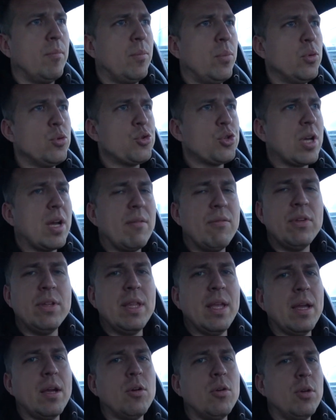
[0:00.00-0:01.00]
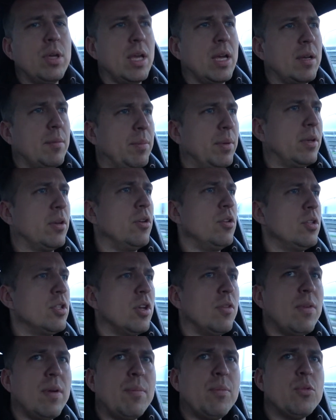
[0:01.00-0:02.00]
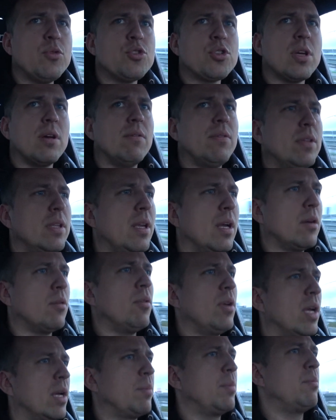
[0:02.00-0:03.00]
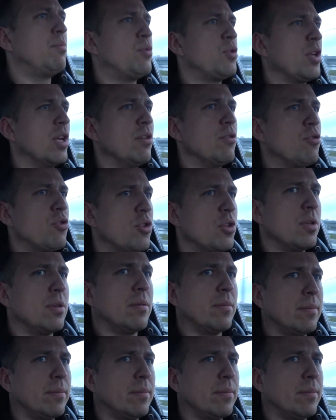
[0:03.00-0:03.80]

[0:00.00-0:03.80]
Puszka wydechu jakby, końcowa puszka wydechu jakby brzęczy.